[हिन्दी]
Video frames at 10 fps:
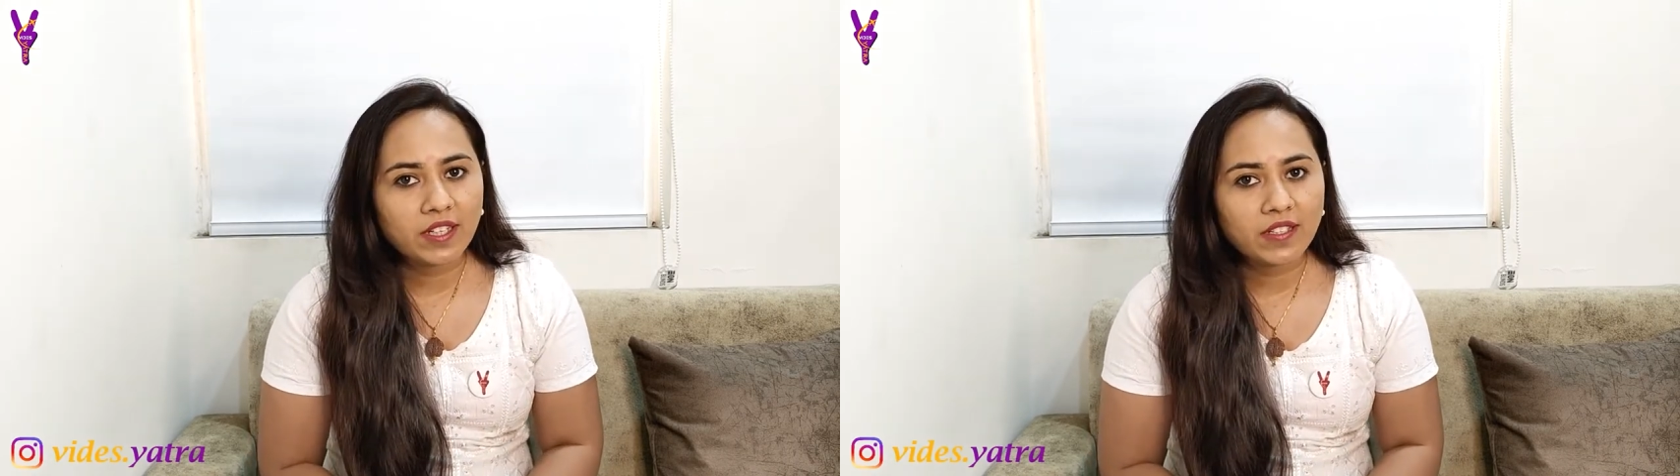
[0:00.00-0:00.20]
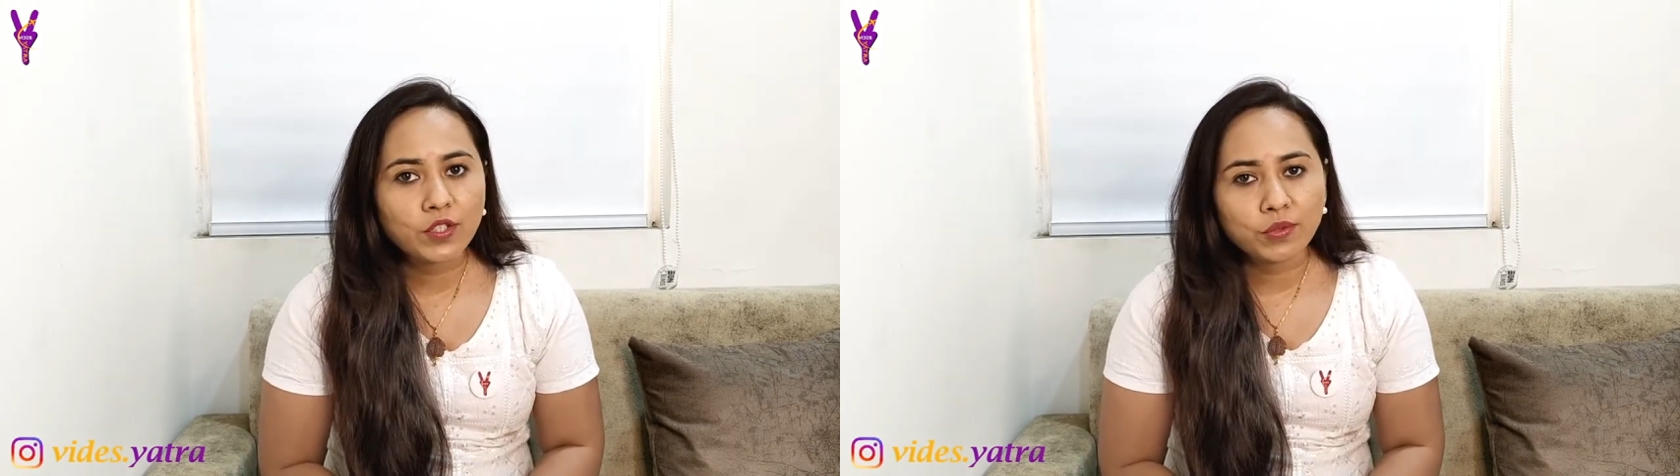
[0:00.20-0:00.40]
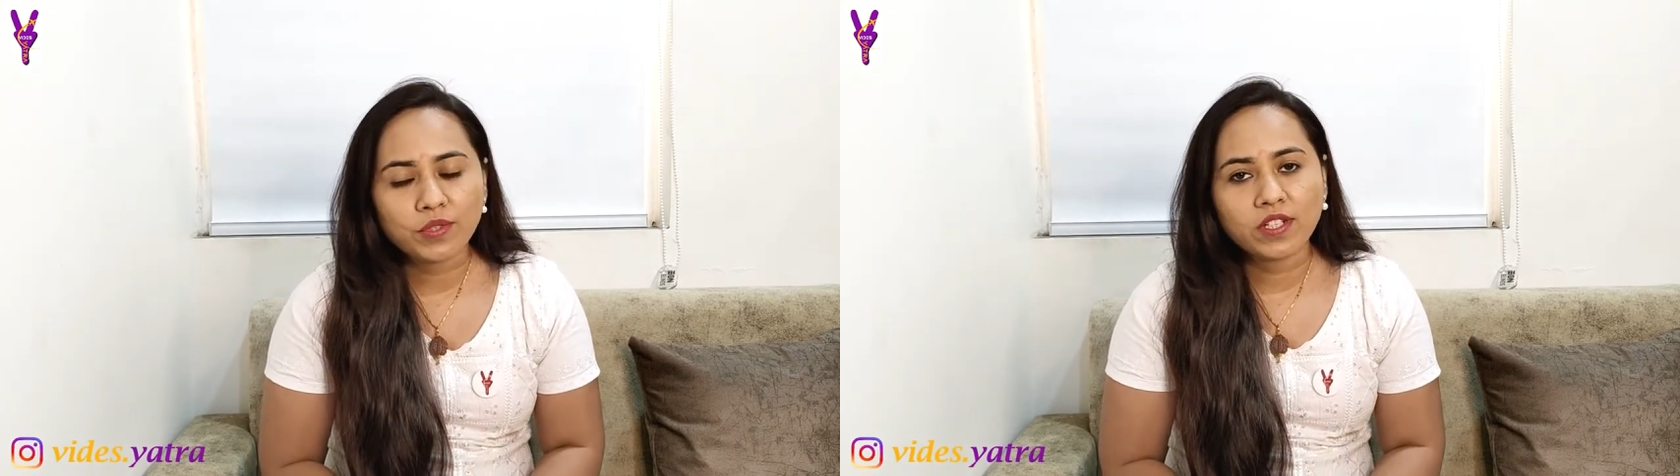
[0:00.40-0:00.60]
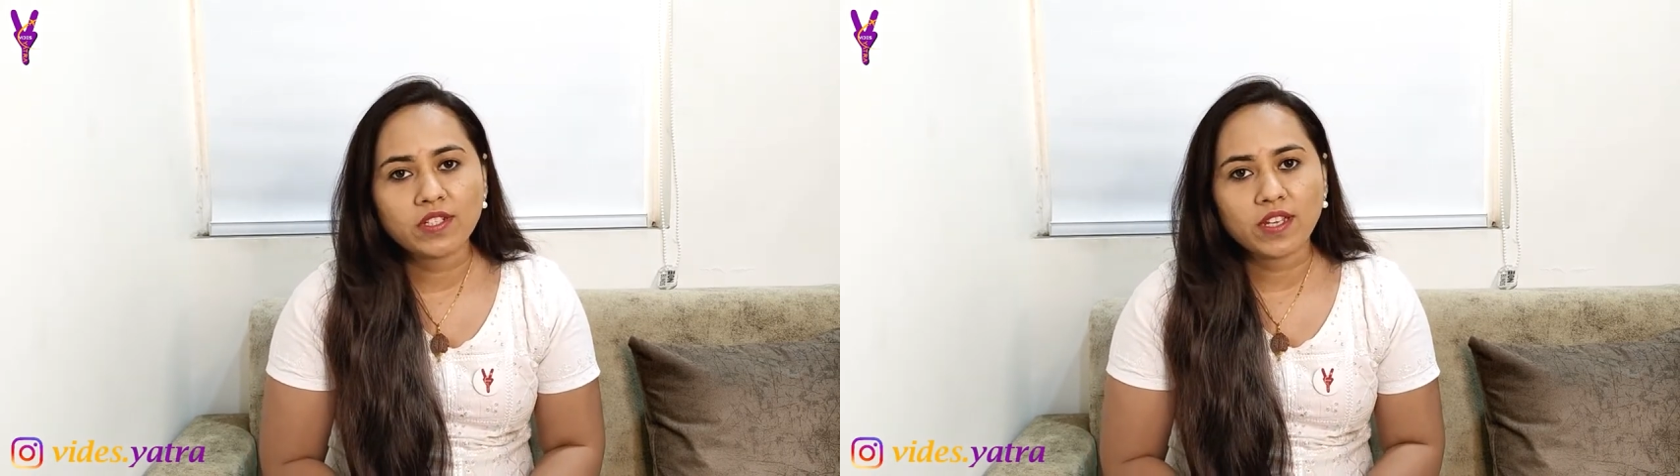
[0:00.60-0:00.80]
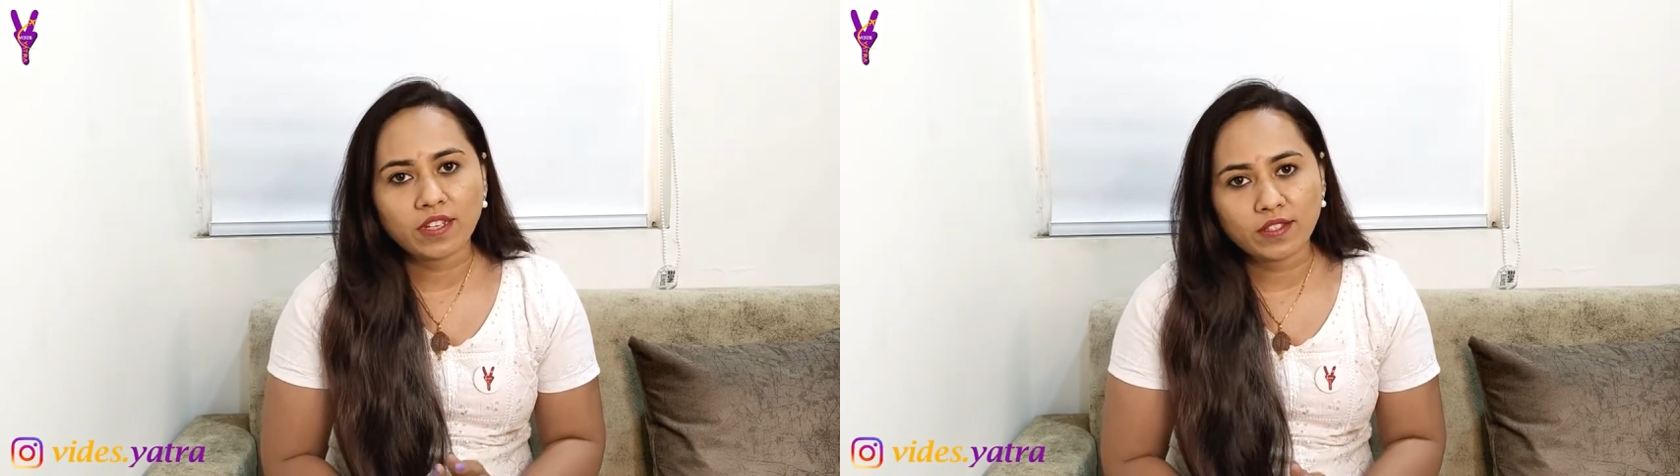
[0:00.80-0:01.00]
क्लास के
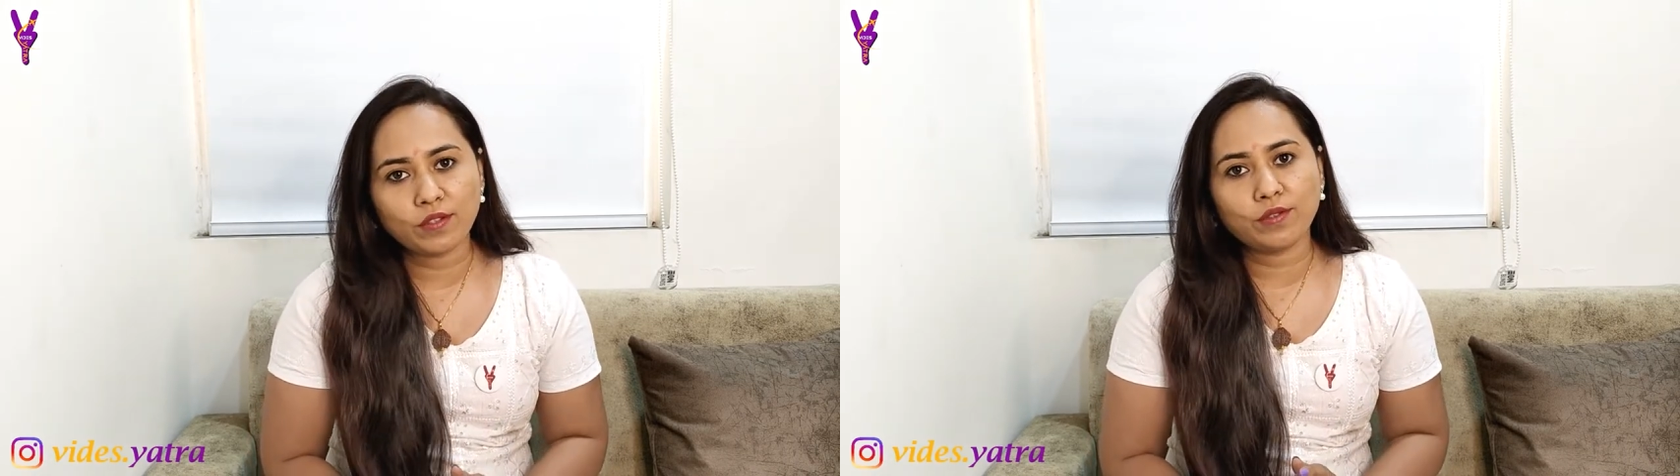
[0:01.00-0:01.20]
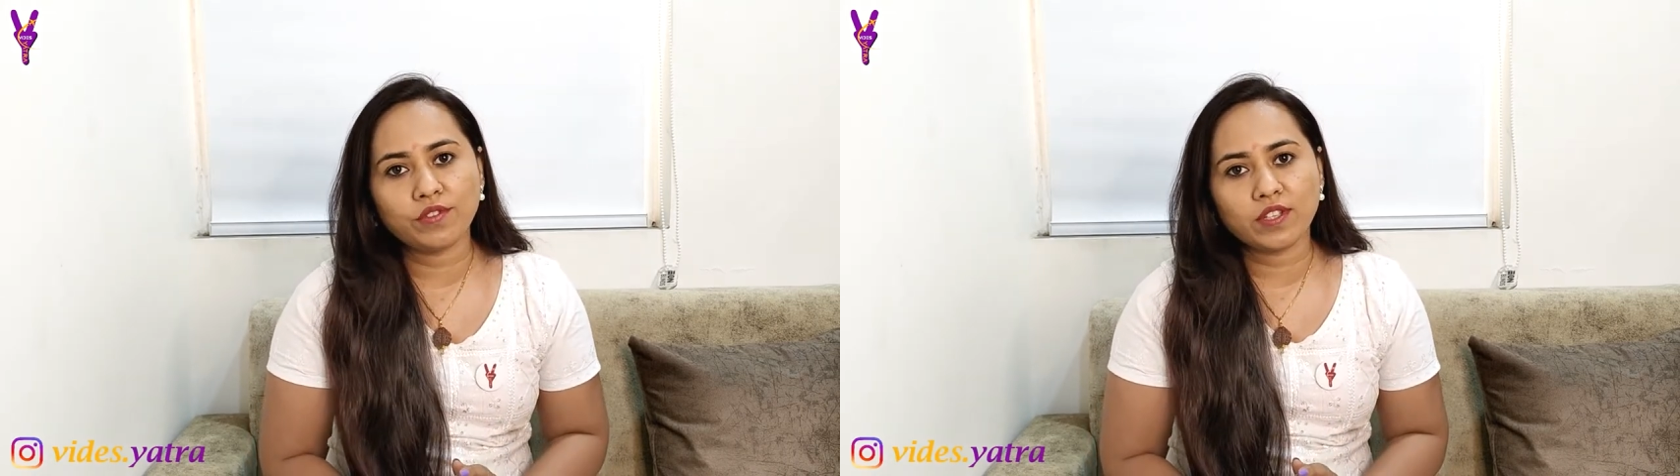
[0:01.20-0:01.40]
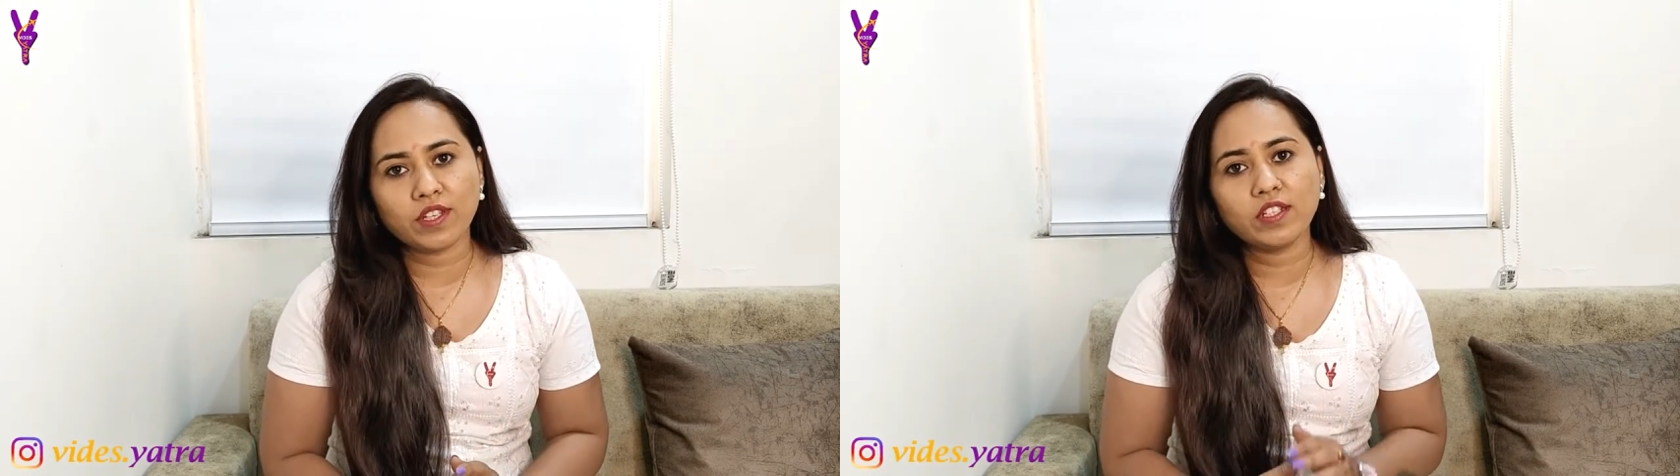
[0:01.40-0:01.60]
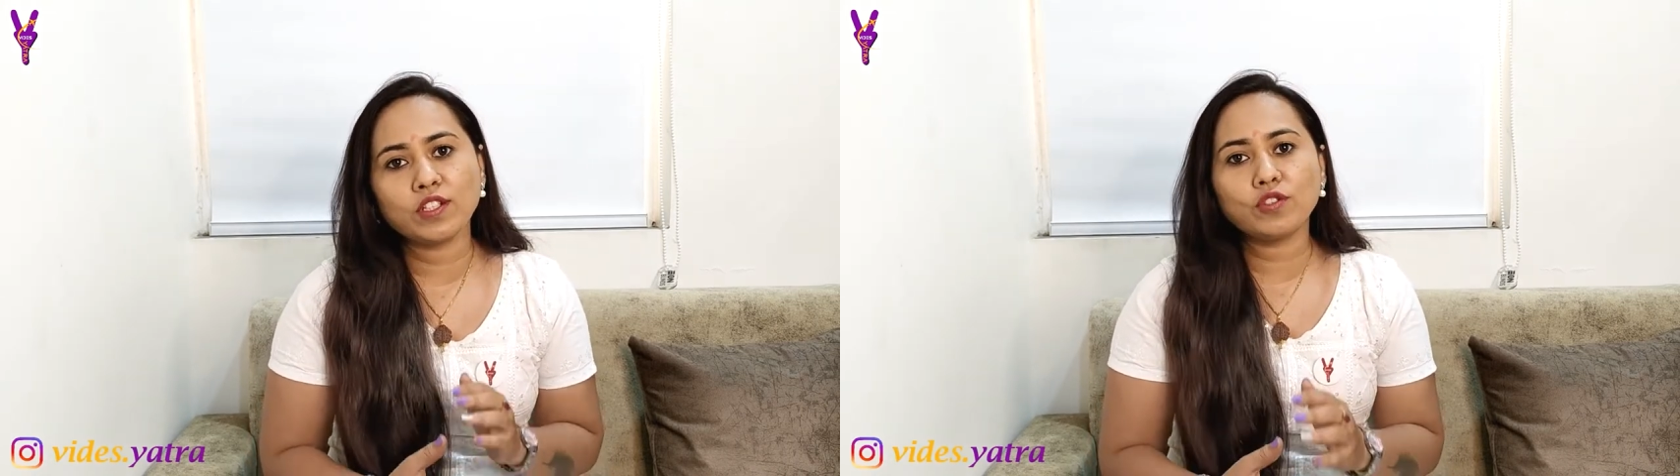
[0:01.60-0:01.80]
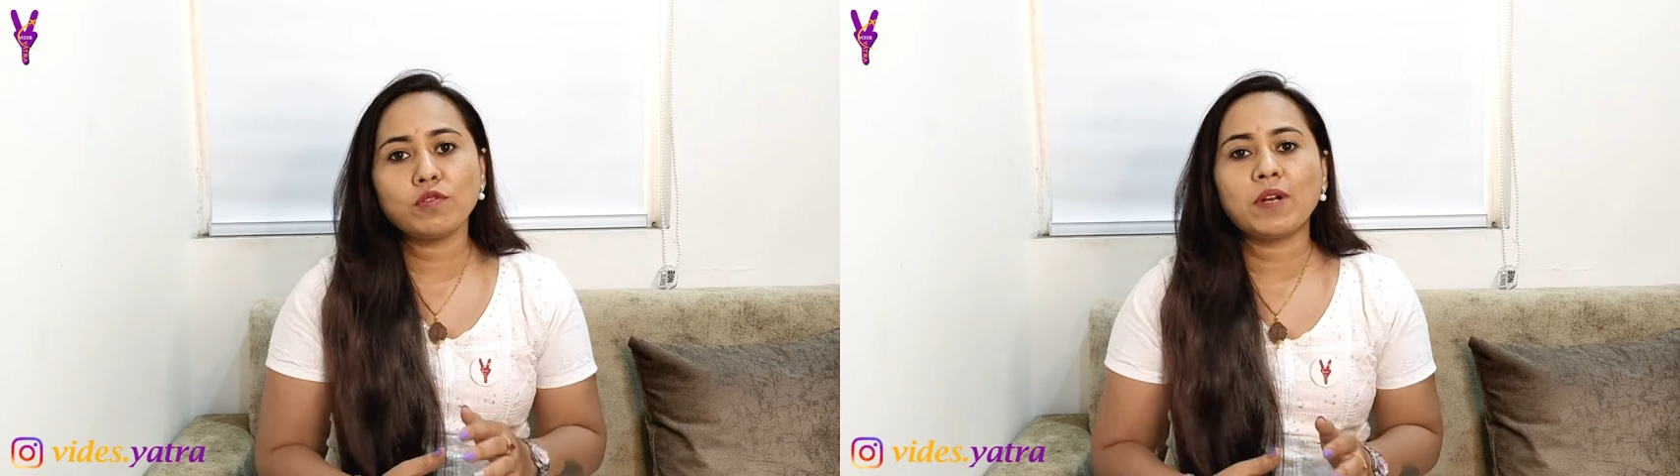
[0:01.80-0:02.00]
स्टूडेंट्स ऐसे होते हैं
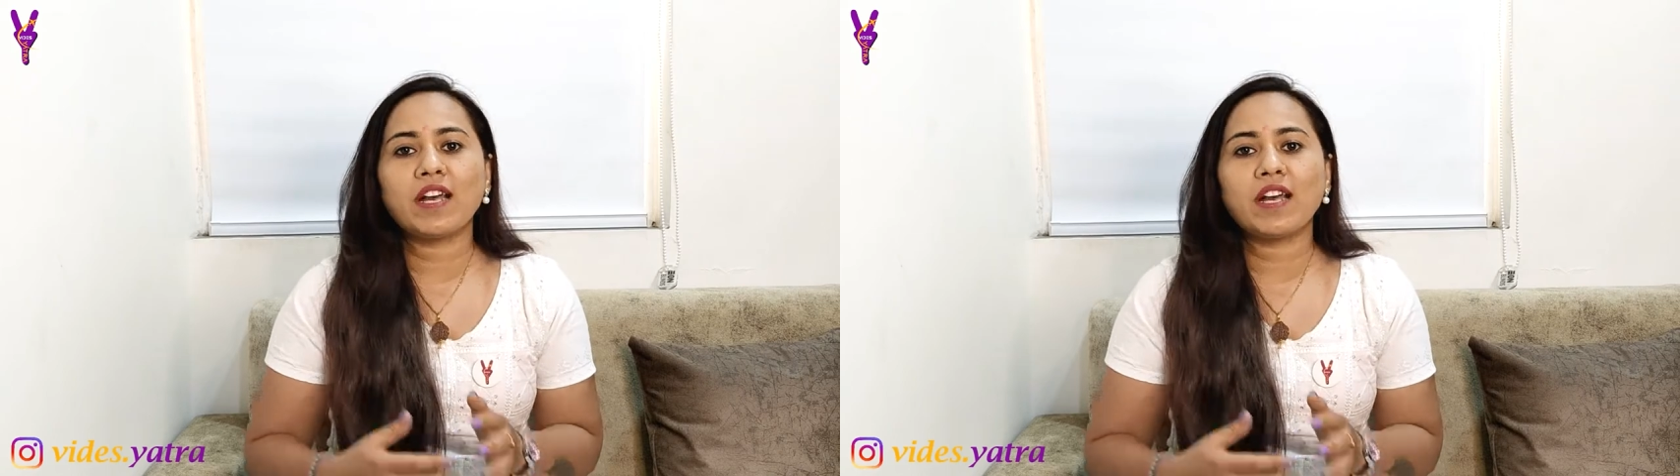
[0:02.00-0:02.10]
जिनको